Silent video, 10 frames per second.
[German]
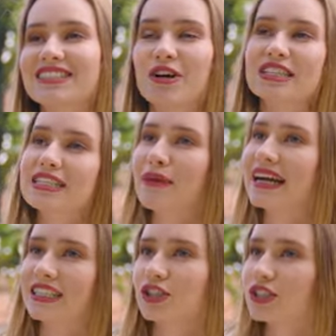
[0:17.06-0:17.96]
trotzdem
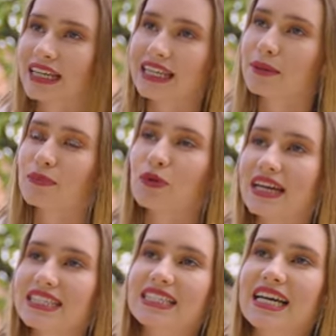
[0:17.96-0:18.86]
halt das Stadtleben
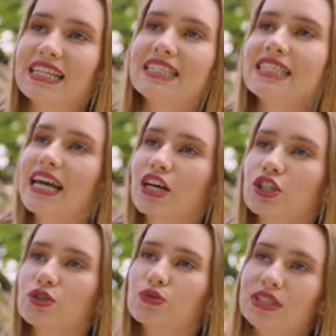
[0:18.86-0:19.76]
oder es ist halt sehr
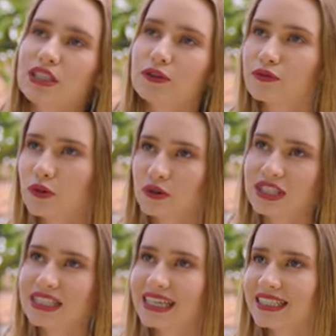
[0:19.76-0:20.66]

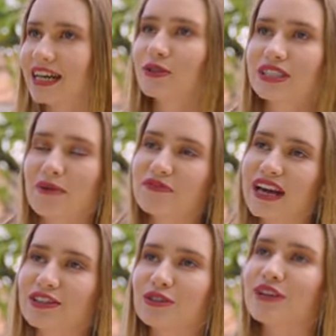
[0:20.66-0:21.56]
studiefokussiert. Dadurch haben
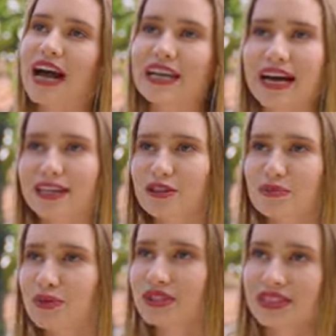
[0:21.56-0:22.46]
wir halt irgendwie alle
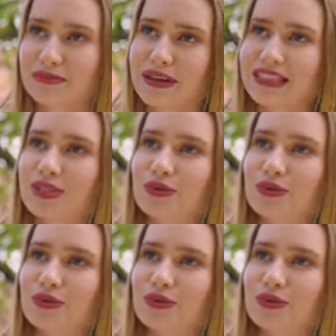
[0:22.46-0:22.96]
Angebote, die man